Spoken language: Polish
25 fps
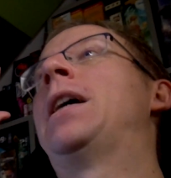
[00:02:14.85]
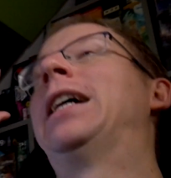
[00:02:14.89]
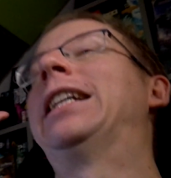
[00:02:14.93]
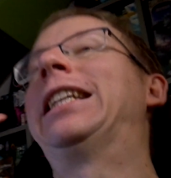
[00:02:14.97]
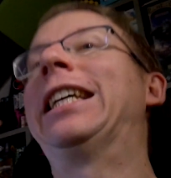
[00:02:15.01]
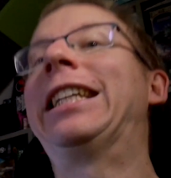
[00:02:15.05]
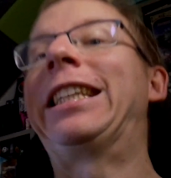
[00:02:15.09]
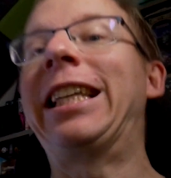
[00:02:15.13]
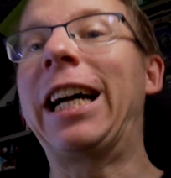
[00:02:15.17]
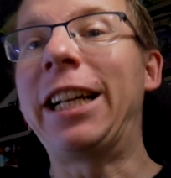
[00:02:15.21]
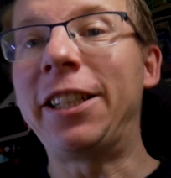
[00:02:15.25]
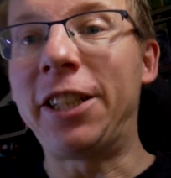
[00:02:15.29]

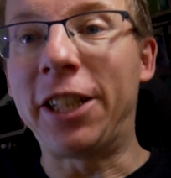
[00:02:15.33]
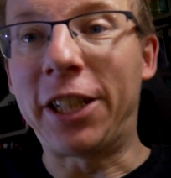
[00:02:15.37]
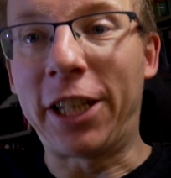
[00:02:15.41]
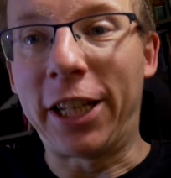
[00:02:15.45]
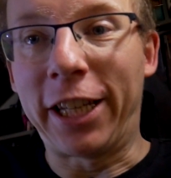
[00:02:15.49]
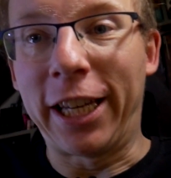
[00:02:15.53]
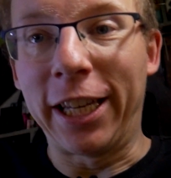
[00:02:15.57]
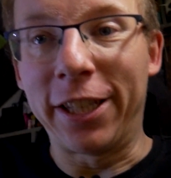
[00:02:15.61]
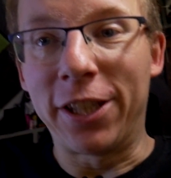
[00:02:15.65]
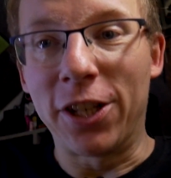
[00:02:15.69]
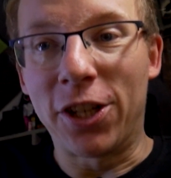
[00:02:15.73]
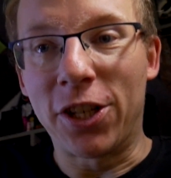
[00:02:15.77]
Titanic,
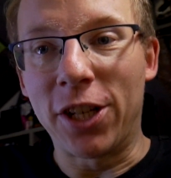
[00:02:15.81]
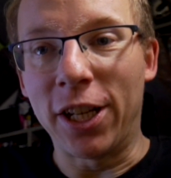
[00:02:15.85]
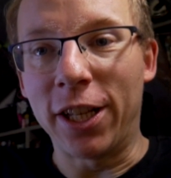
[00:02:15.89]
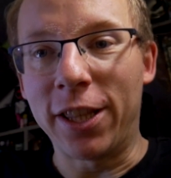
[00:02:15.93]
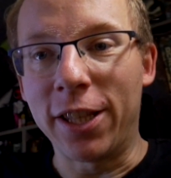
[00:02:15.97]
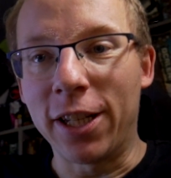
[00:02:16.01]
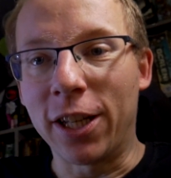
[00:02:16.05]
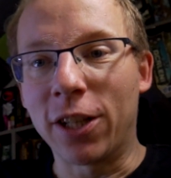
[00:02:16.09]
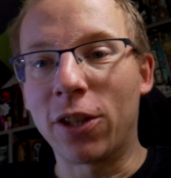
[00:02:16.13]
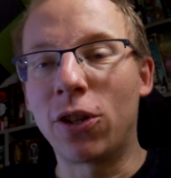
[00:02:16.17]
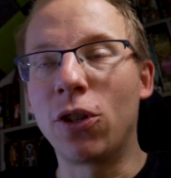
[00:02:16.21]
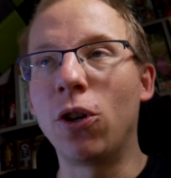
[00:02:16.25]
kiedy
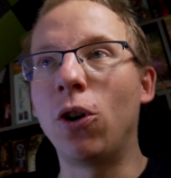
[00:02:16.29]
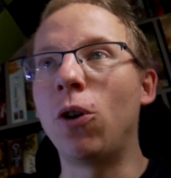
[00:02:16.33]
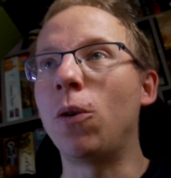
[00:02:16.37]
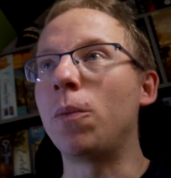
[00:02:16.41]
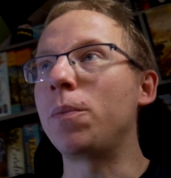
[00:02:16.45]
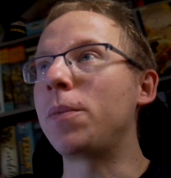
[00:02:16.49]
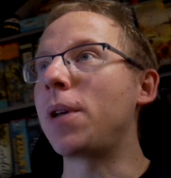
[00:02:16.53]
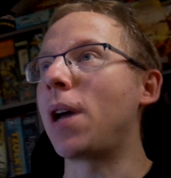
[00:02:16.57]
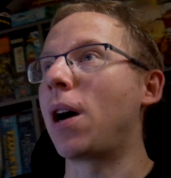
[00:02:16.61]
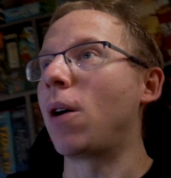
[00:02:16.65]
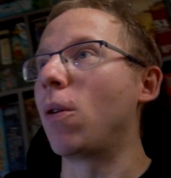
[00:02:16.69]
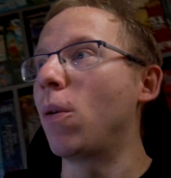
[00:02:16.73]
szedł na dno,
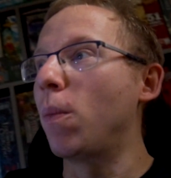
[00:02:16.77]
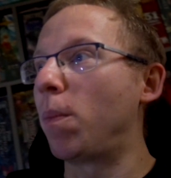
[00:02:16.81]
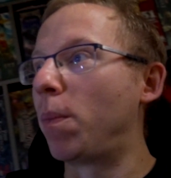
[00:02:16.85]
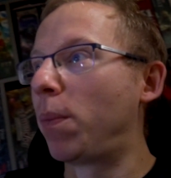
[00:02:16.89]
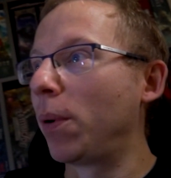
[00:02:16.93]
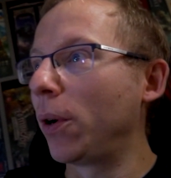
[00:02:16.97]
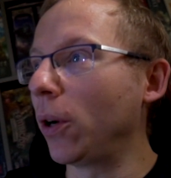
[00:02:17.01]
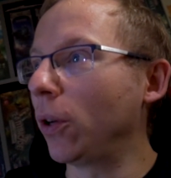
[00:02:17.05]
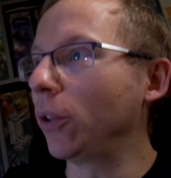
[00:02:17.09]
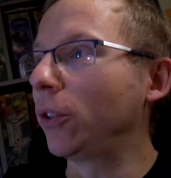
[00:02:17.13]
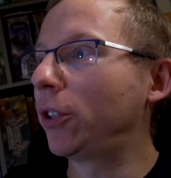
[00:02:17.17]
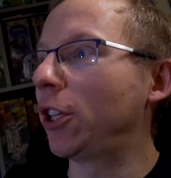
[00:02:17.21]
miał
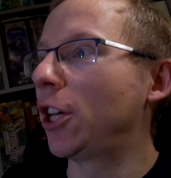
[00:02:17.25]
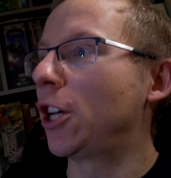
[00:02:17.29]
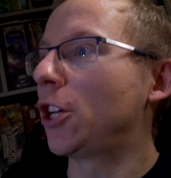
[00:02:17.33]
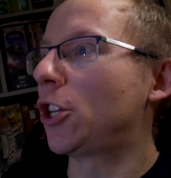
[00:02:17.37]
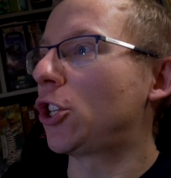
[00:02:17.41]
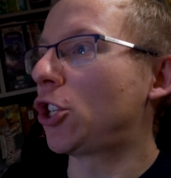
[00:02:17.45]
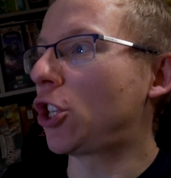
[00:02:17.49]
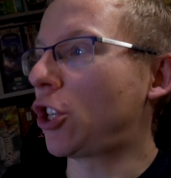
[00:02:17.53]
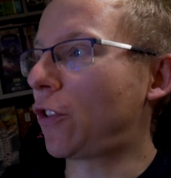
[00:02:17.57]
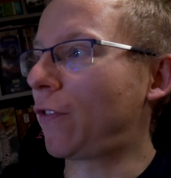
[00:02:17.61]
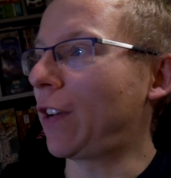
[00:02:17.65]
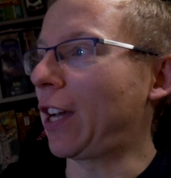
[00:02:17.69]
prąd,
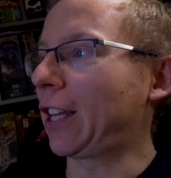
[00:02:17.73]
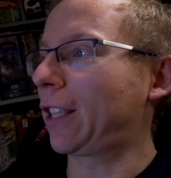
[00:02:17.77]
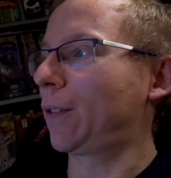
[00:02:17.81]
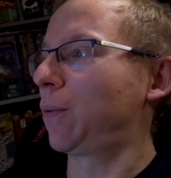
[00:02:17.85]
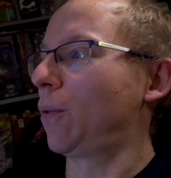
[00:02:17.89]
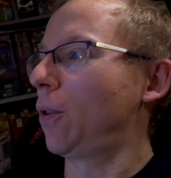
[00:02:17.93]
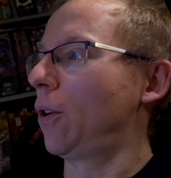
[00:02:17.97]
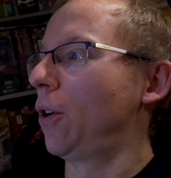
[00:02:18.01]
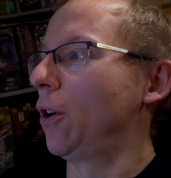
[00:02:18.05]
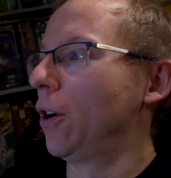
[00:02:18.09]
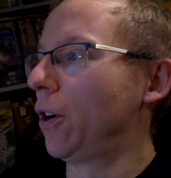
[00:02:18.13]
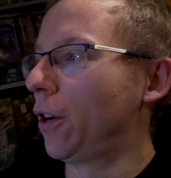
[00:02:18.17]

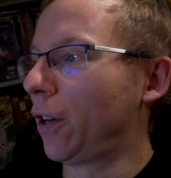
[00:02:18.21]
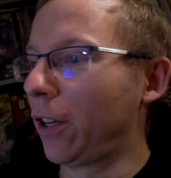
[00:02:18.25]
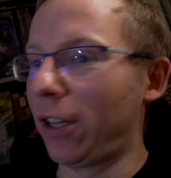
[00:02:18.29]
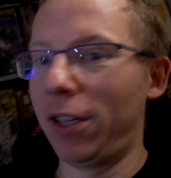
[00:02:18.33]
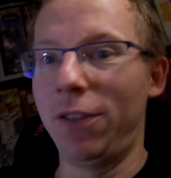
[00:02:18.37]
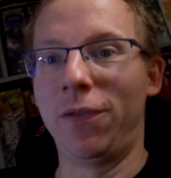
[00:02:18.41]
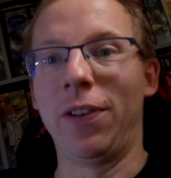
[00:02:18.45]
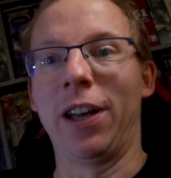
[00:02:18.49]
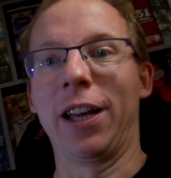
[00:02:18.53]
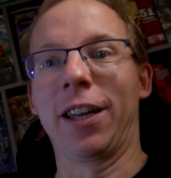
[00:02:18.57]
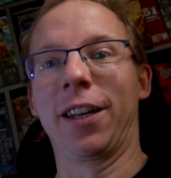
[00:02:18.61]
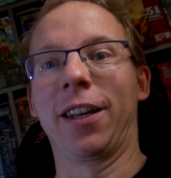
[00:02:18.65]
światło
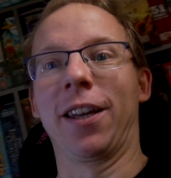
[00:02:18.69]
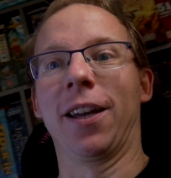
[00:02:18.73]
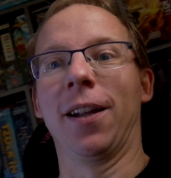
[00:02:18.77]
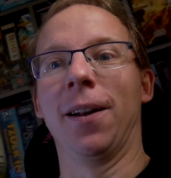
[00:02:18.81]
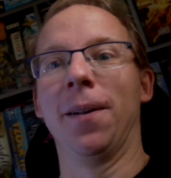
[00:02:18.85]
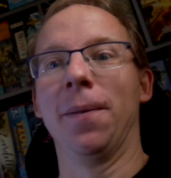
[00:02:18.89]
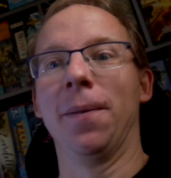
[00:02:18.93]
i węgiel.